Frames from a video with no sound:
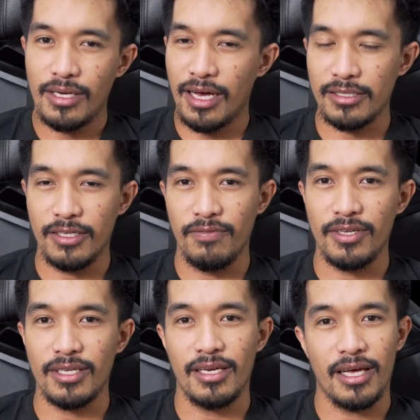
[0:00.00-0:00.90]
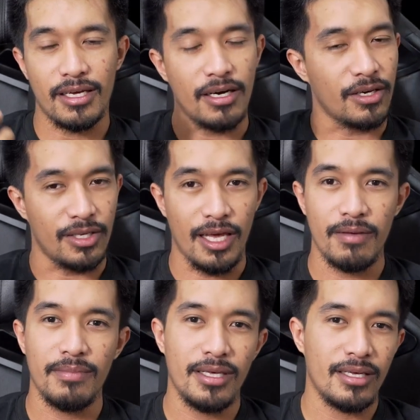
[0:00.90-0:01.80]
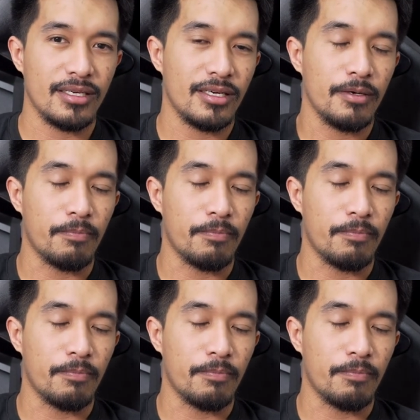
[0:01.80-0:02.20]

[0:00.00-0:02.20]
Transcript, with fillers: activity like uh, gaming,